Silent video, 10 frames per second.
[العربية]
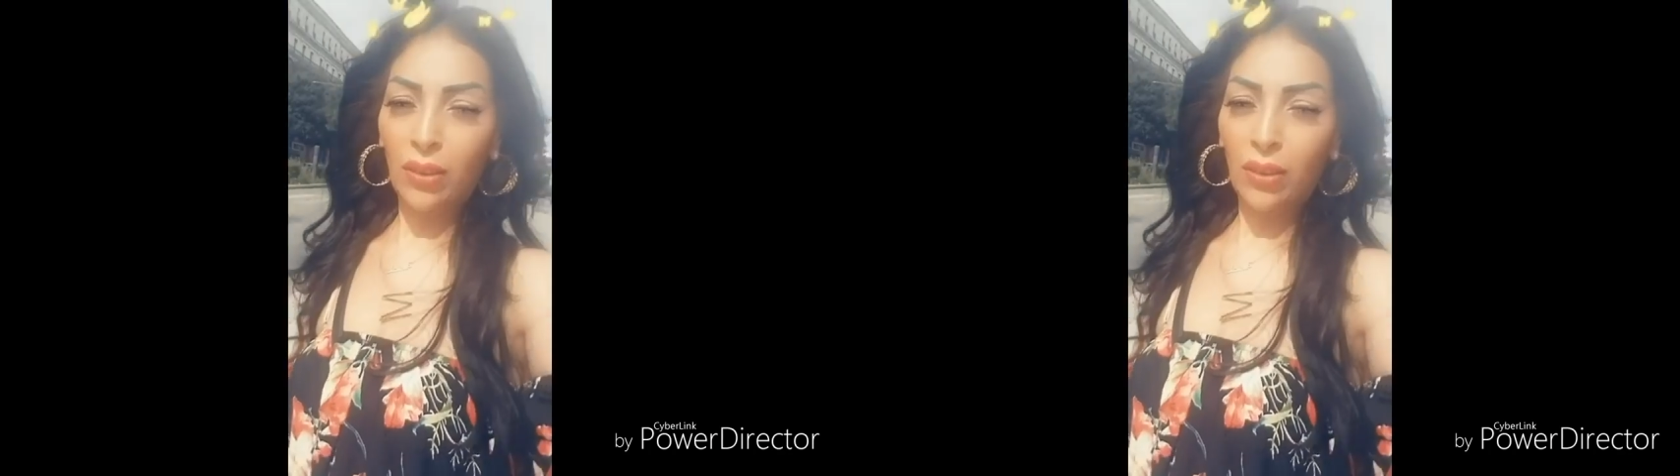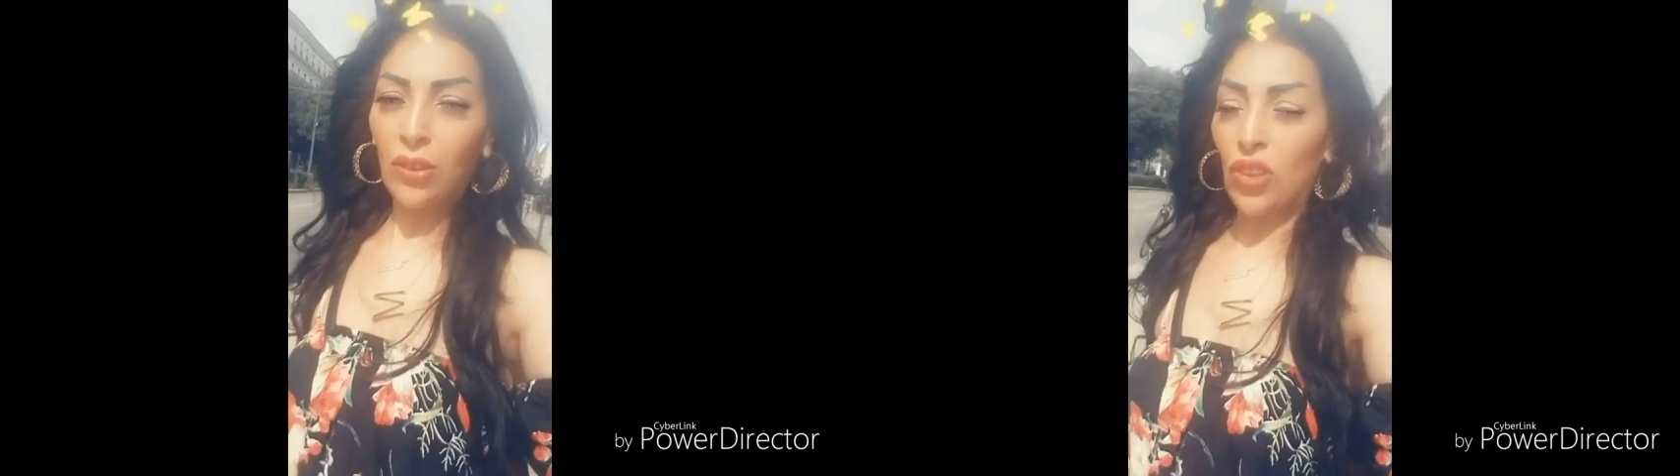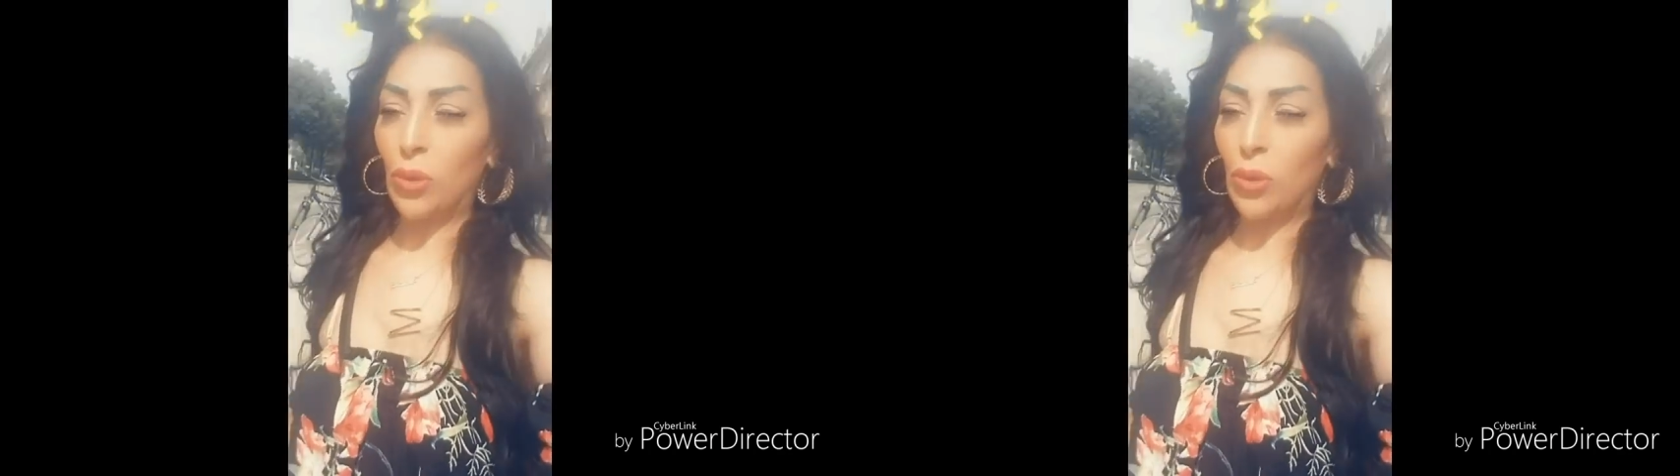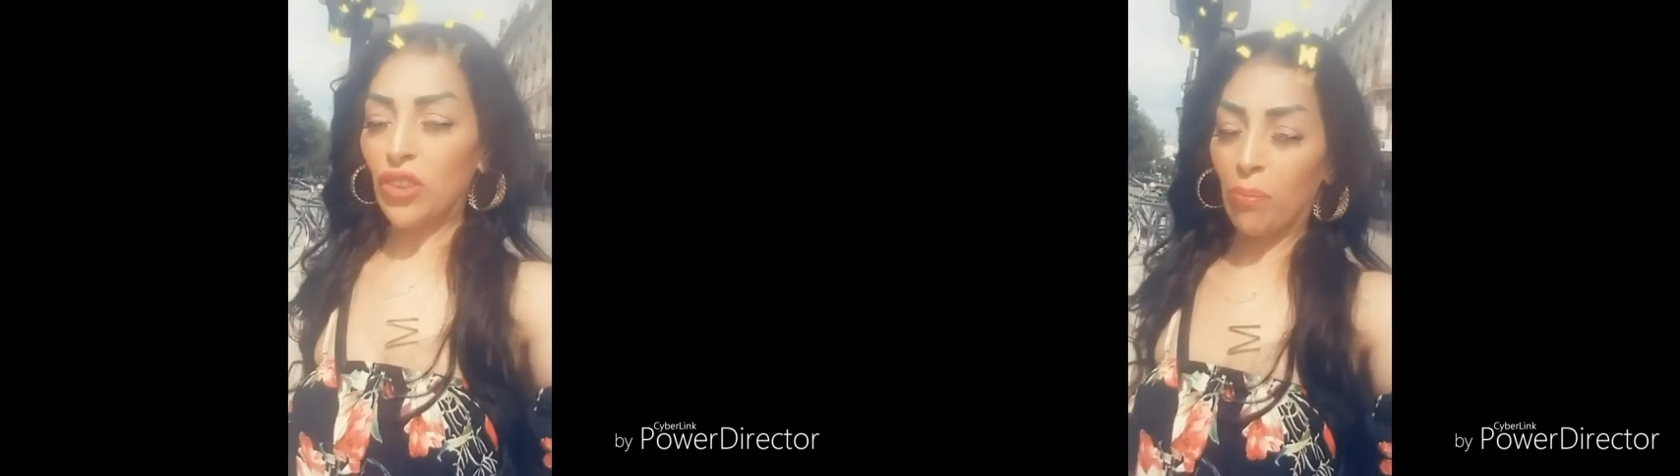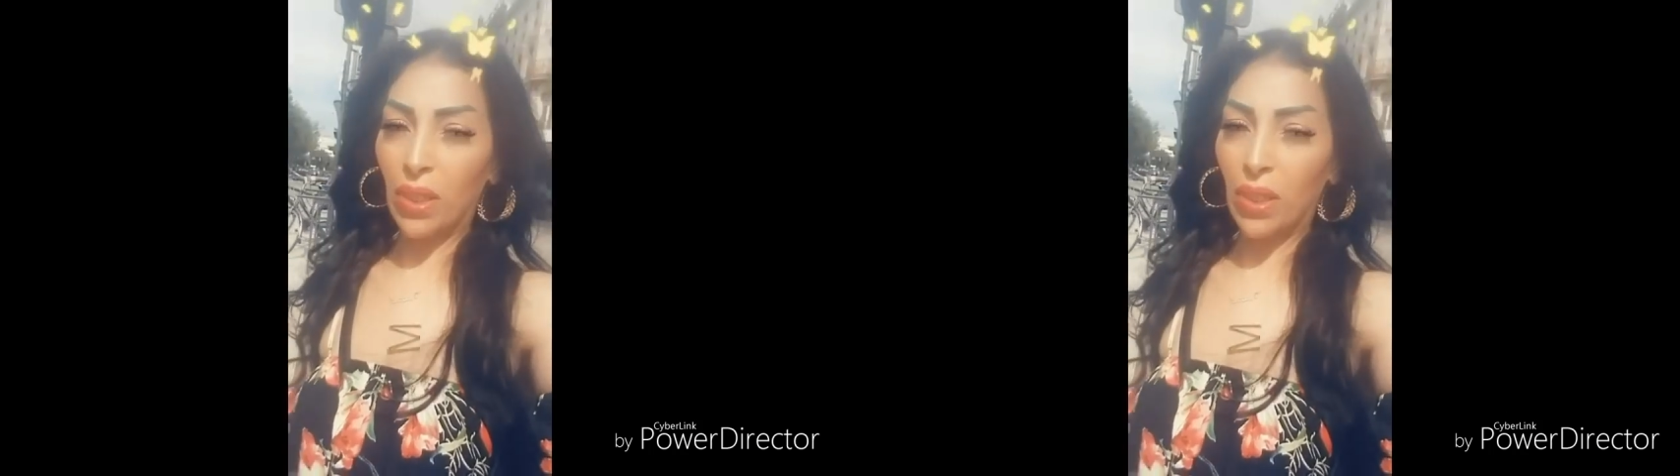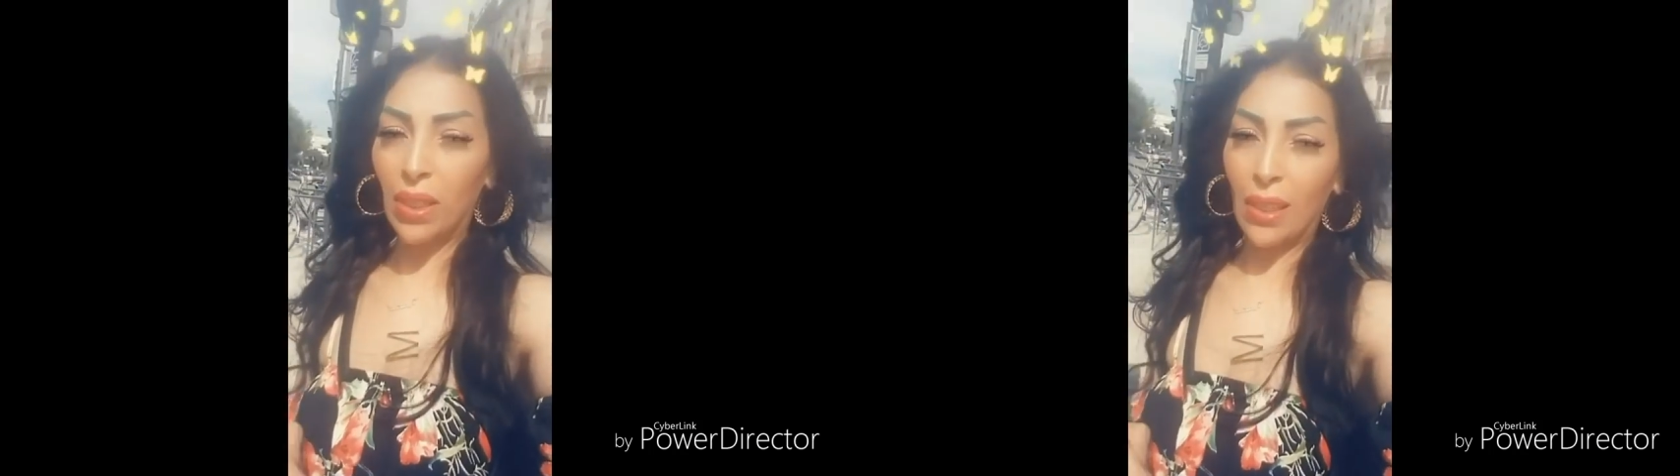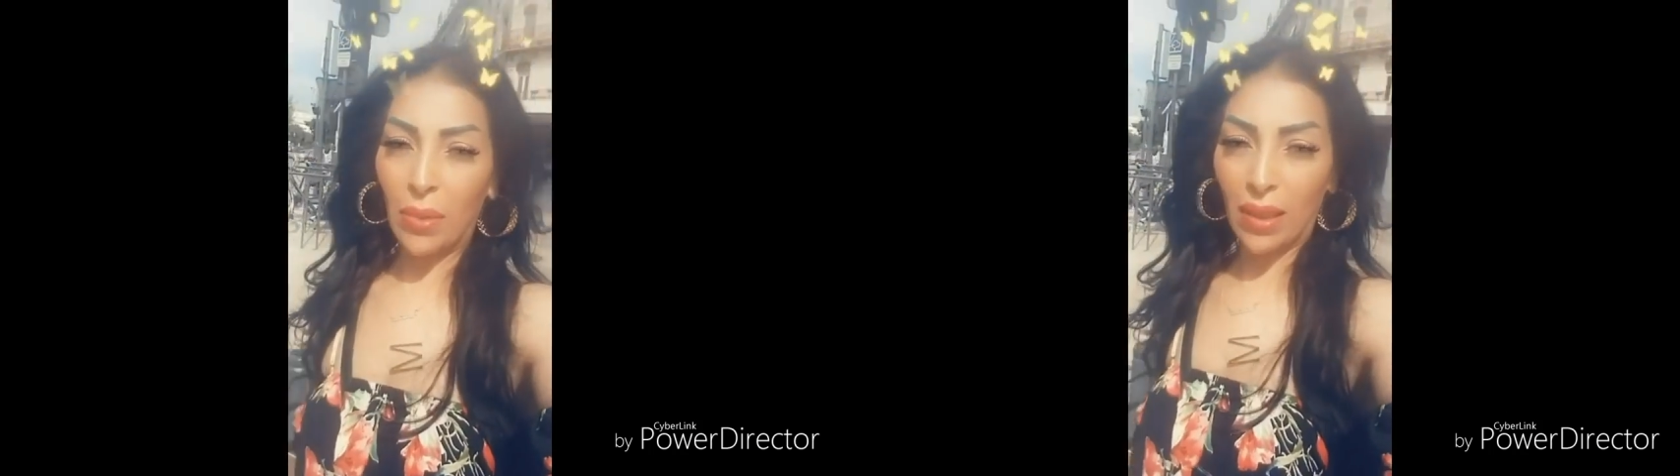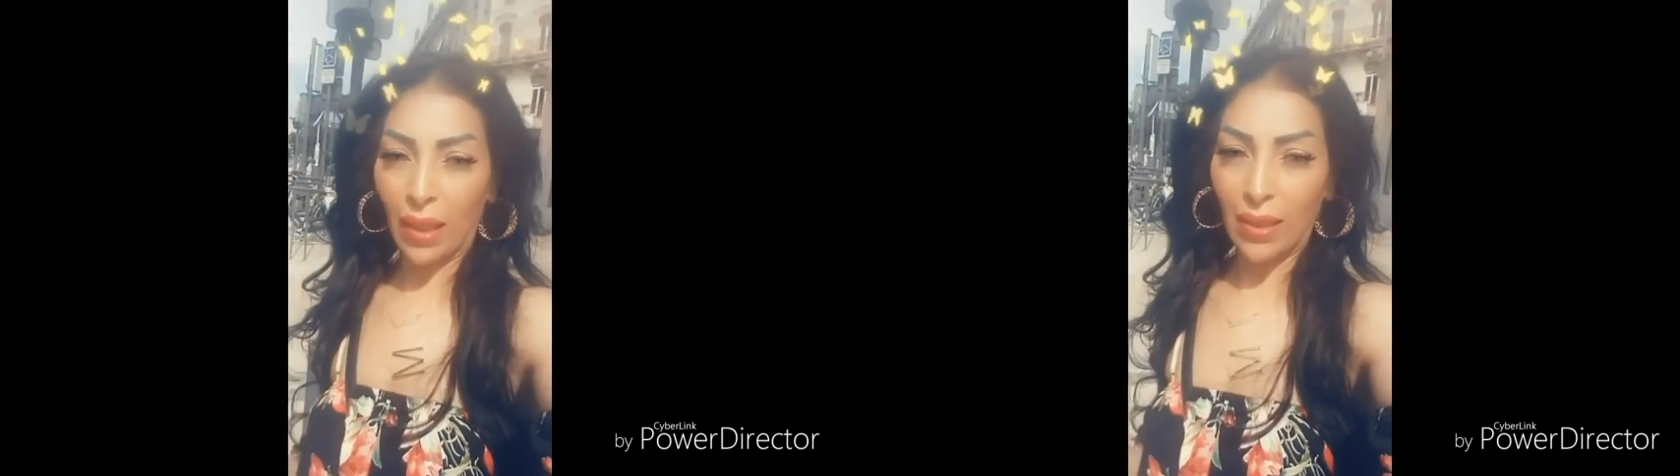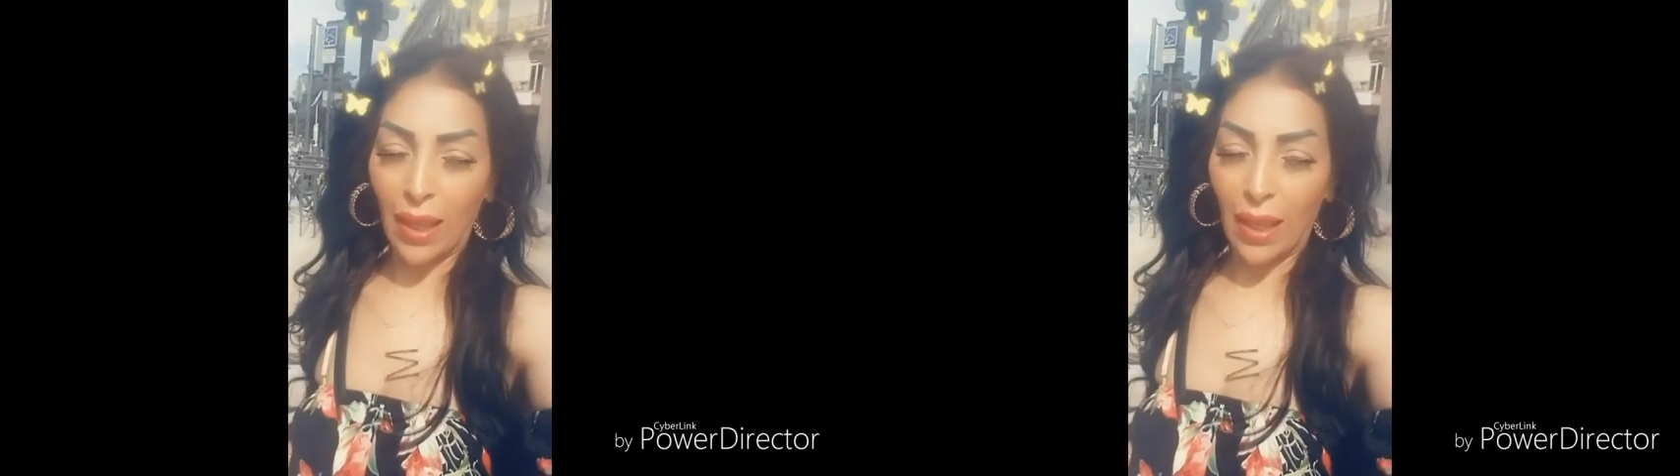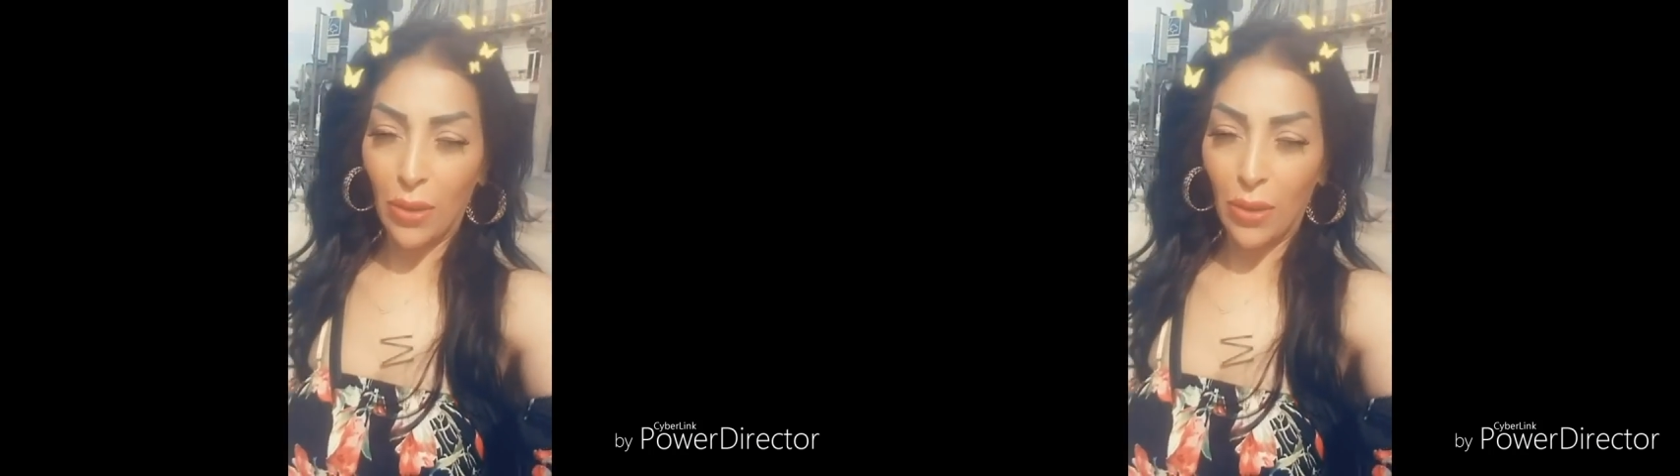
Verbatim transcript: جاونا شابين يامات العيد هادو